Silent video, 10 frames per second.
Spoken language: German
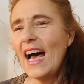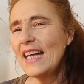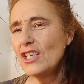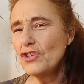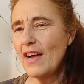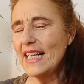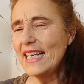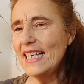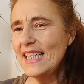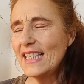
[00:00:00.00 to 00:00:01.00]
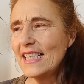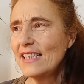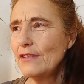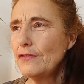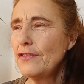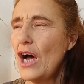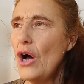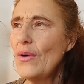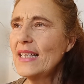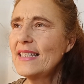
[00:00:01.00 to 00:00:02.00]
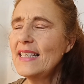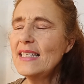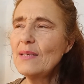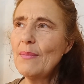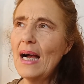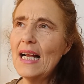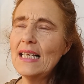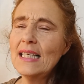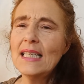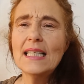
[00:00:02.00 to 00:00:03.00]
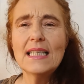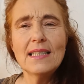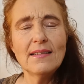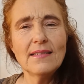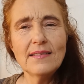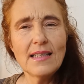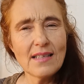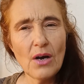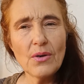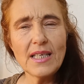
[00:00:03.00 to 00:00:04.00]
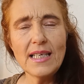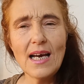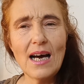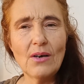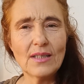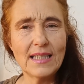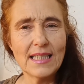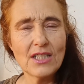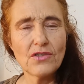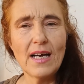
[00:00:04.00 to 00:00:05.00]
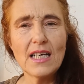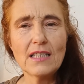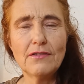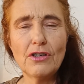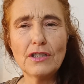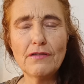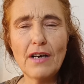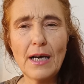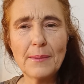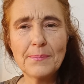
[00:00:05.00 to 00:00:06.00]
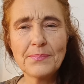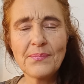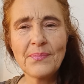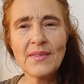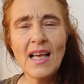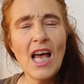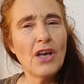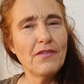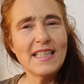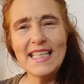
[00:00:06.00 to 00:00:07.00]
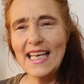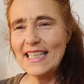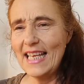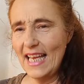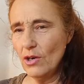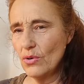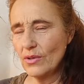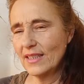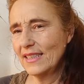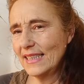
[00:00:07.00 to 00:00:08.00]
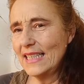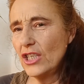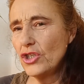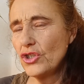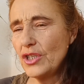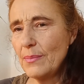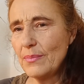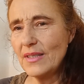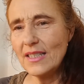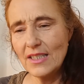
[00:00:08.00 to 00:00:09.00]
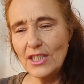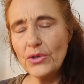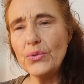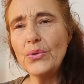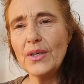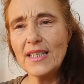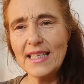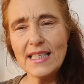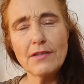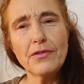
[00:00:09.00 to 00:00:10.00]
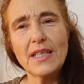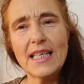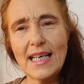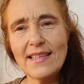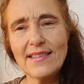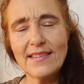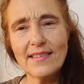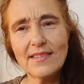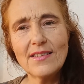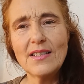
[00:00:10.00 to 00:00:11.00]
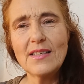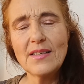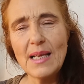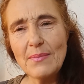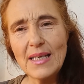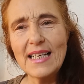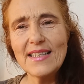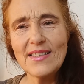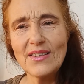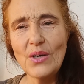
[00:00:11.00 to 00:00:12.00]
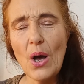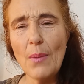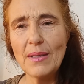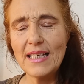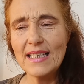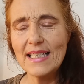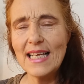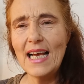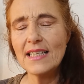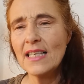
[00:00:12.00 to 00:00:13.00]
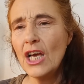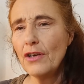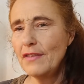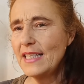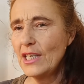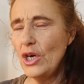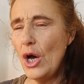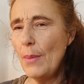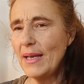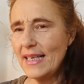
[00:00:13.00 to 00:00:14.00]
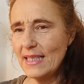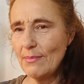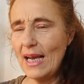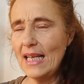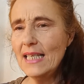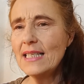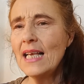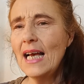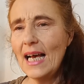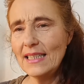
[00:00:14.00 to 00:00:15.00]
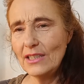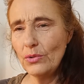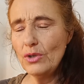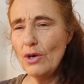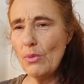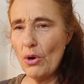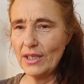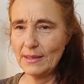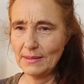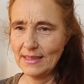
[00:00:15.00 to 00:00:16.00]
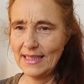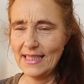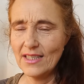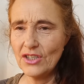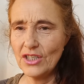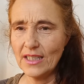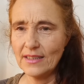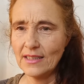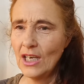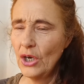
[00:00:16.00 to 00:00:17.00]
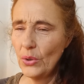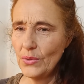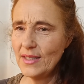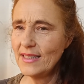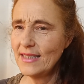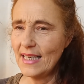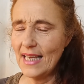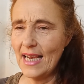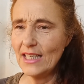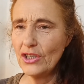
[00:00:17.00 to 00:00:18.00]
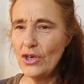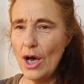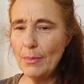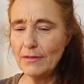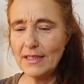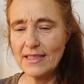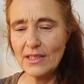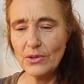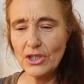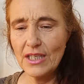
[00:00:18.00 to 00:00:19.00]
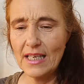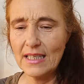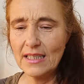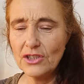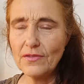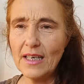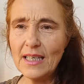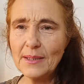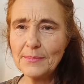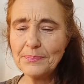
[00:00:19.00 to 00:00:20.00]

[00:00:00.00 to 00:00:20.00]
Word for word: Eine schwangere Frau erzählte mal, dass auch ihr Augenlicht schwacher geworden war wenn die Ernährung nicht stimmt, nicht genügend ist für den ganzen System, den ganzen Körper, der dann da ist, wird der Körper erstmal alles an den ungeborenen Kind schicken und dein eigener Körper wird dadurch schwach.